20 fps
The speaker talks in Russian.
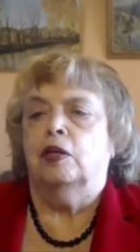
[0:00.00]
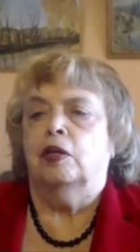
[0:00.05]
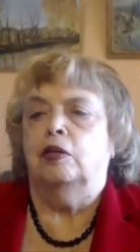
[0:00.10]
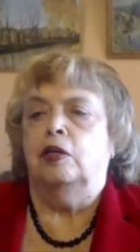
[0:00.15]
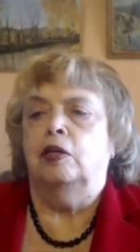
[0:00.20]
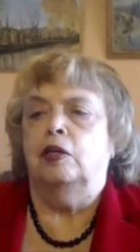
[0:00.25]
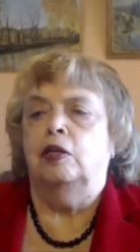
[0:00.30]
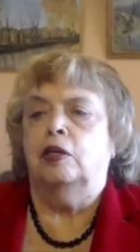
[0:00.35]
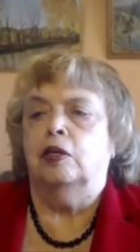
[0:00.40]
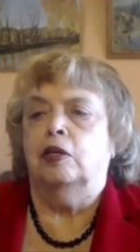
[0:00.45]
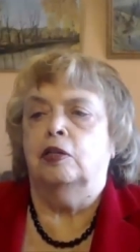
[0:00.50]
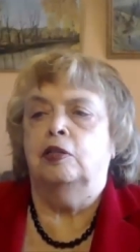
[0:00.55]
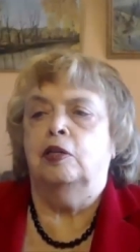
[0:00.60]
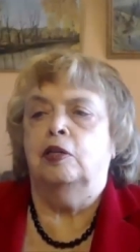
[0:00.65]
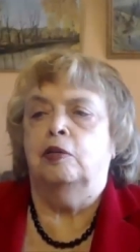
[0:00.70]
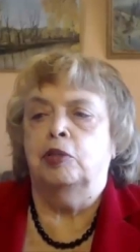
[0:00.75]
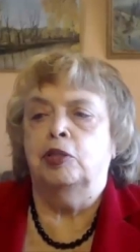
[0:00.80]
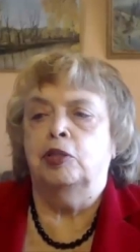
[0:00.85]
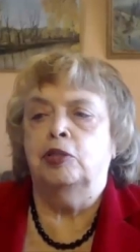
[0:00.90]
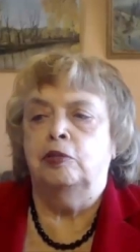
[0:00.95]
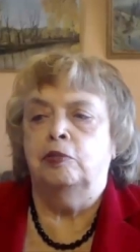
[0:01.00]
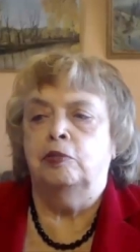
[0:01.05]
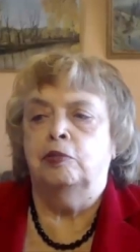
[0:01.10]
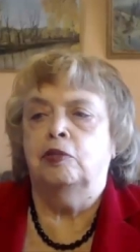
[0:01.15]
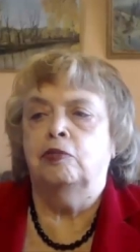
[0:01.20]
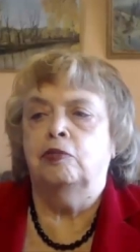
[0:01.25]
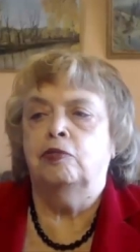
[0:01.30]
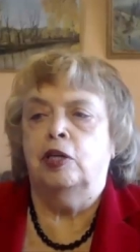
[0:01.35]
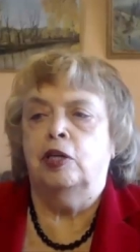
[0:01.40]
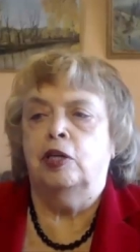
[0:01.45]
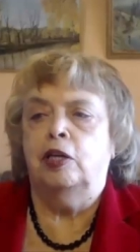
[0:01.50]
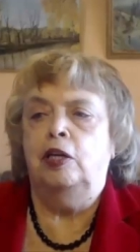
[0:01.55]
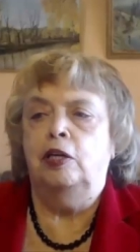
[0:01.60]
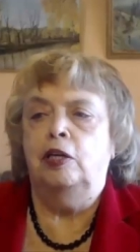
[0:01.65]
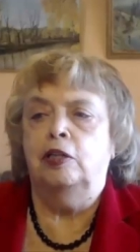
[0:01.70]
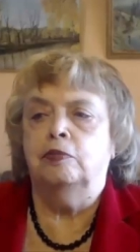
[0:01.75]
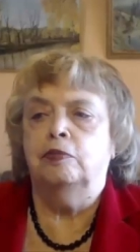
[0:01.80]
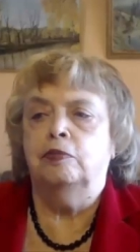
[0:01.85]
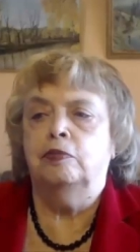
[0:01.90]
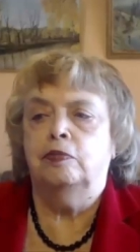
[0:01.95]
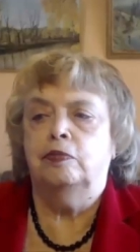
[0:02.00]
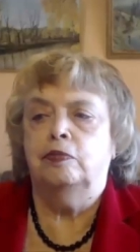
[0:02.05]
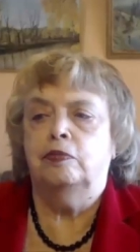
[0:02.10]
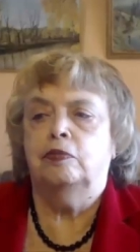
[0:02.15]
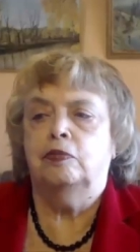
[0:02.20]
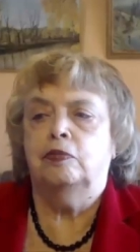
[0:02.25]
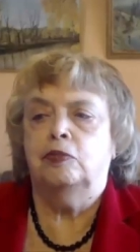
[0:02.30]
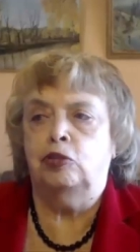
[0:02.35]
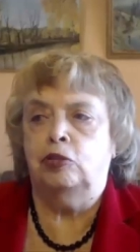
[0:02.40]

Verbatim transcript: и когда мы с ним говорили, то